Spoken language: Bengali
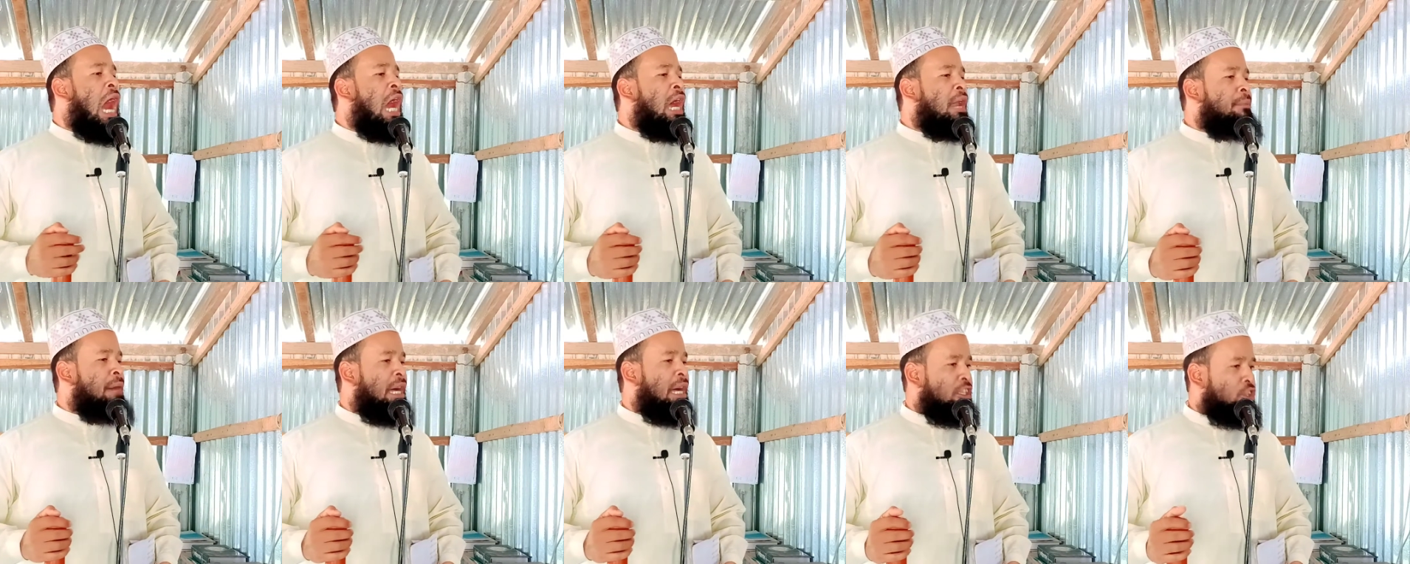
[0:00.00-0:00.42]

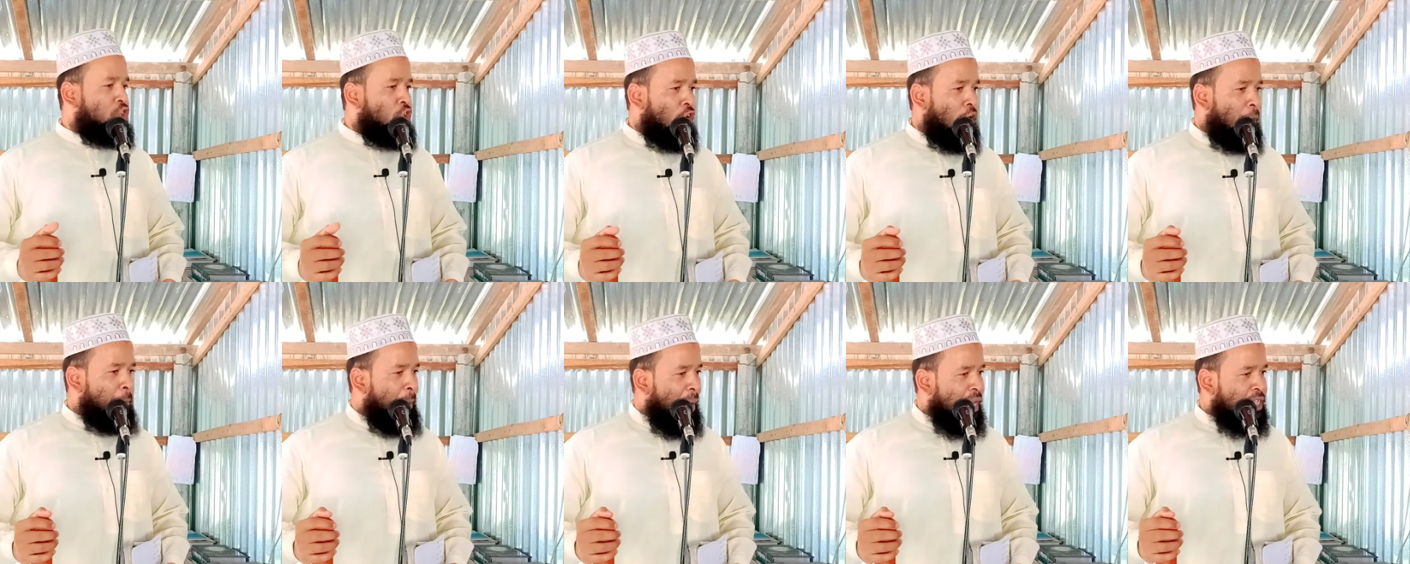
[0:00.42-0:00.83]
আর
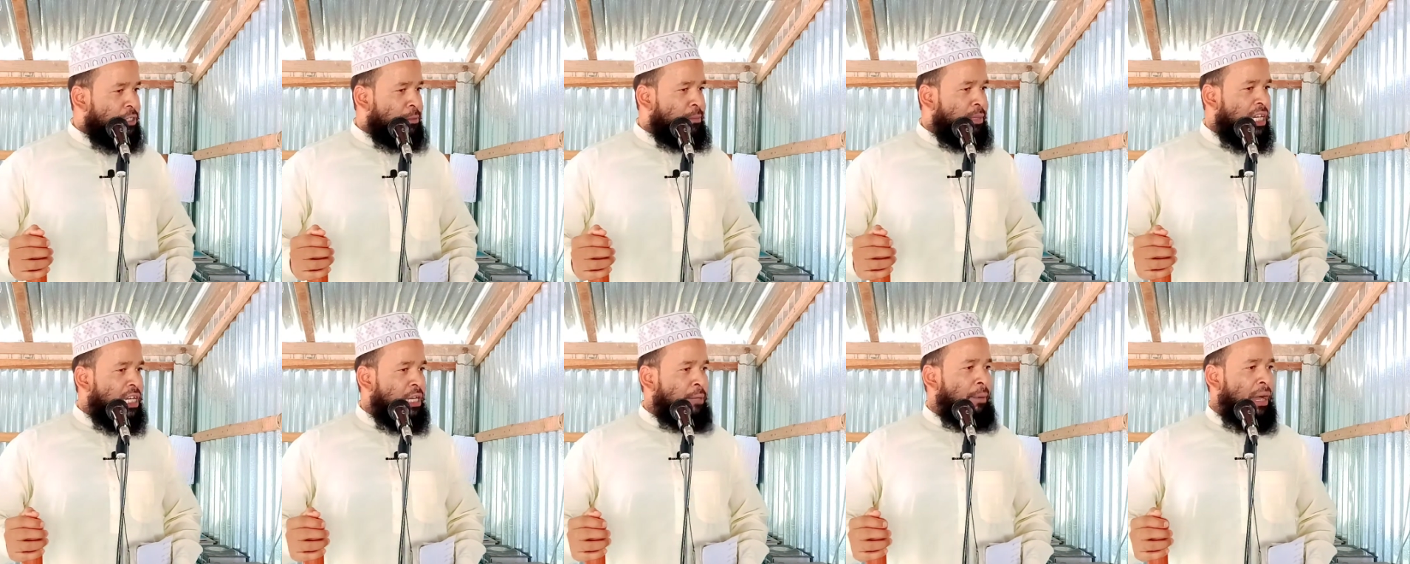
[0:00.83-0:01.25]
মাত্র পাঁচ
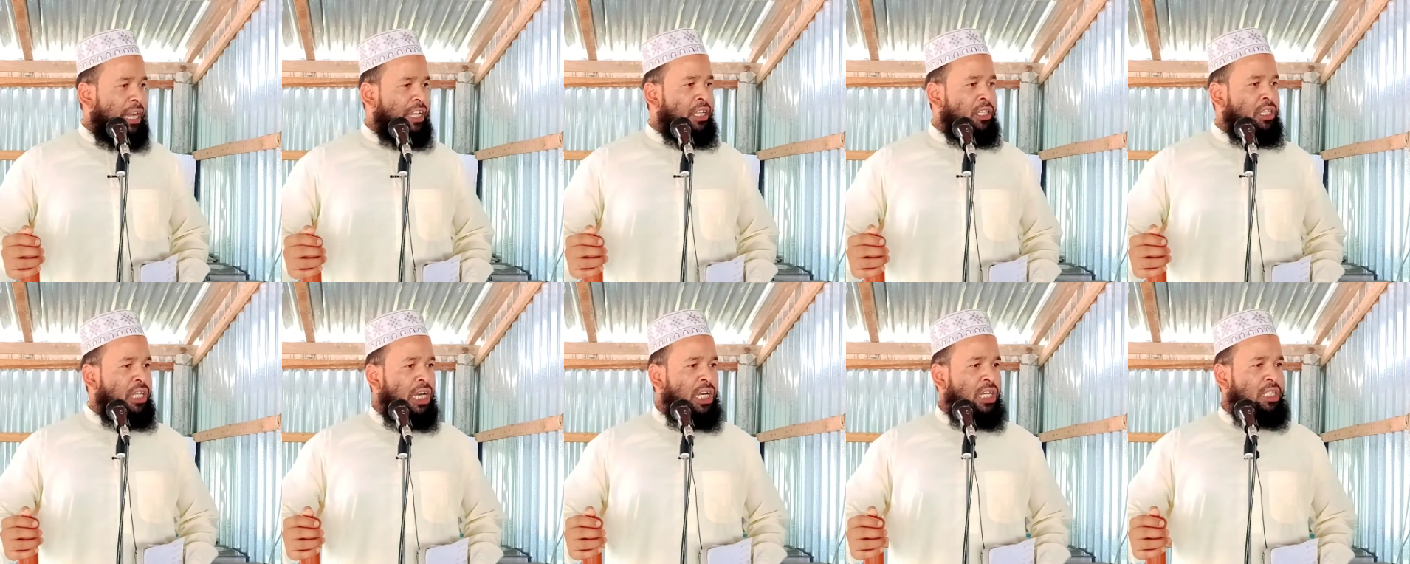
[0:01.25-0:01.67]
মিনিট
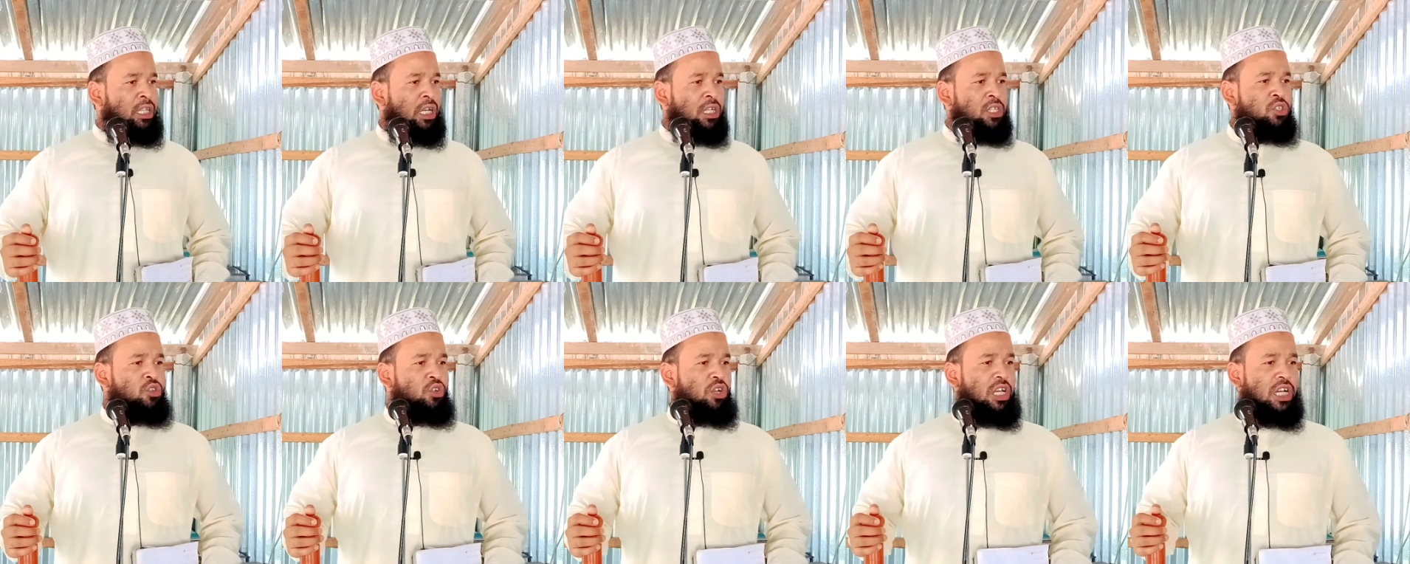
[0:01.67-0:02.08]
বাকি
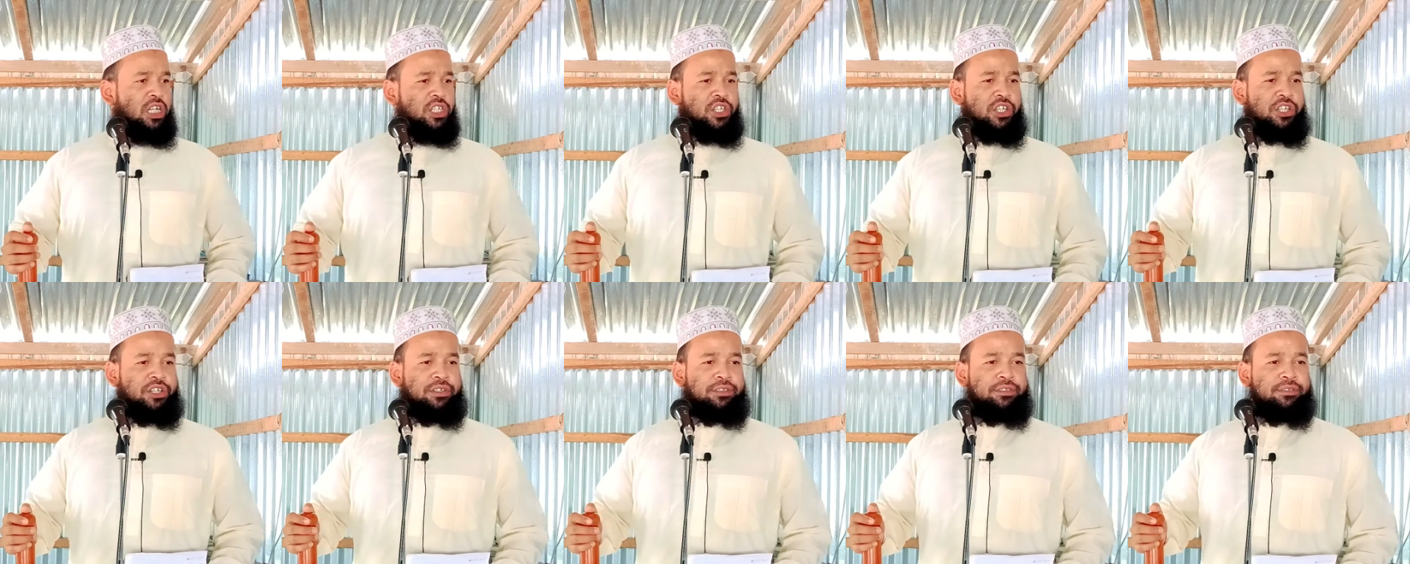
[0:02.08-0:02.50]
তাড়াতাড়ি চলে
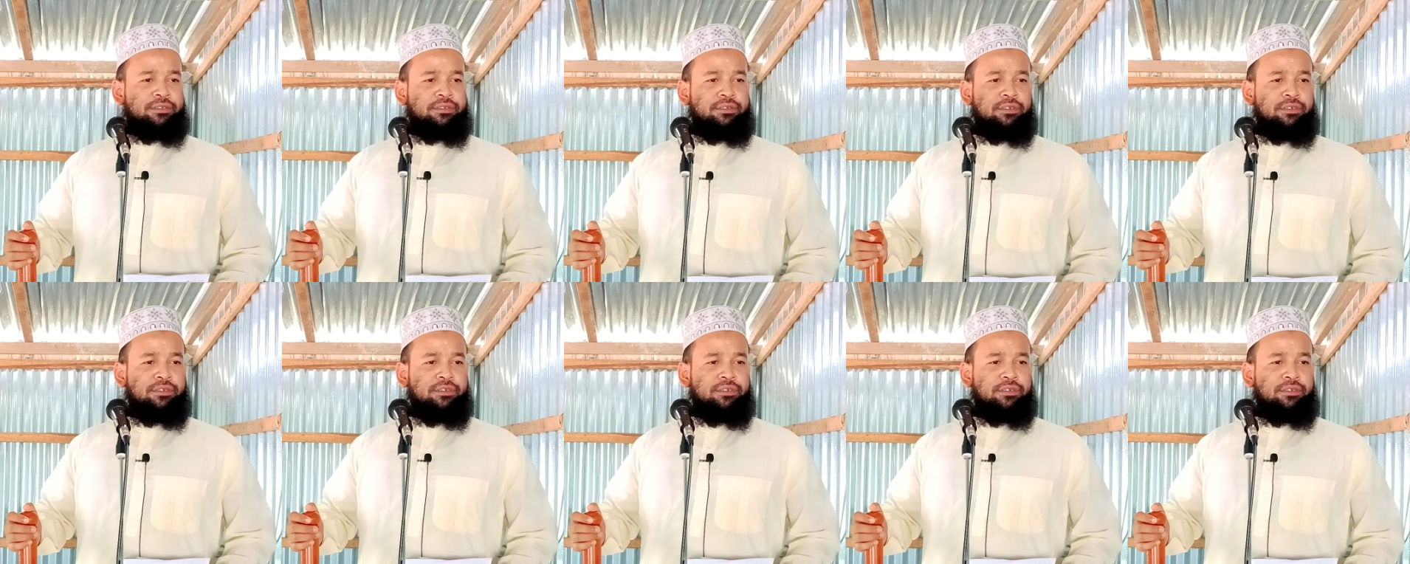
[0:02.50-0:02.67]
আসেন